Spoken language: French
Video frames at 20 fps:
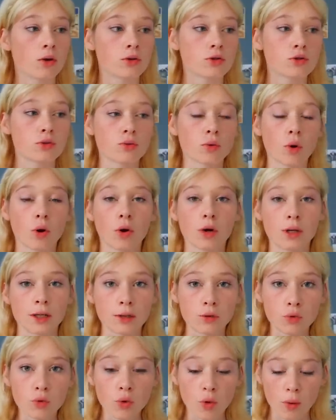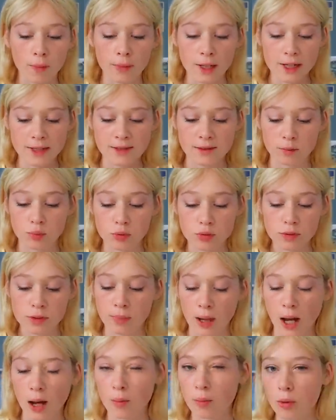sur les cours, mais là c'est plus
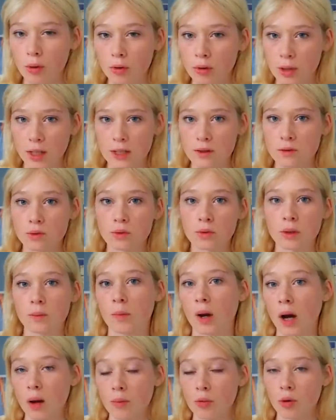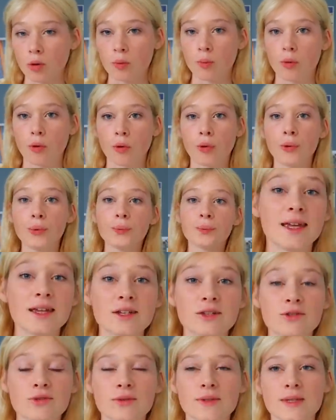par rapport au réseau et par rapport au pro
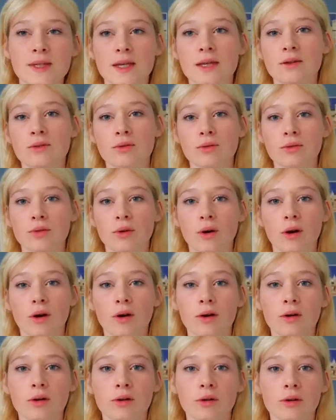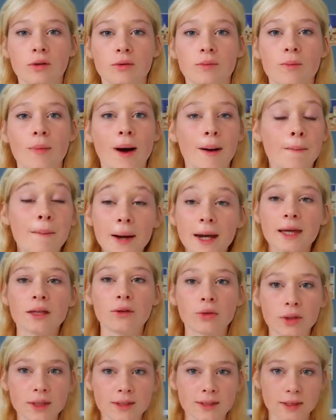et je sais que euh, ma
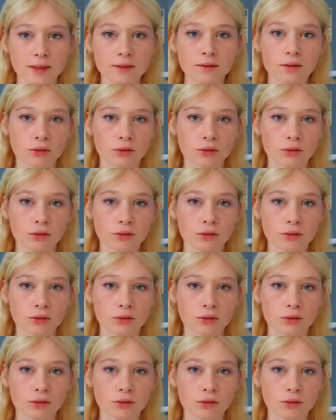priorité,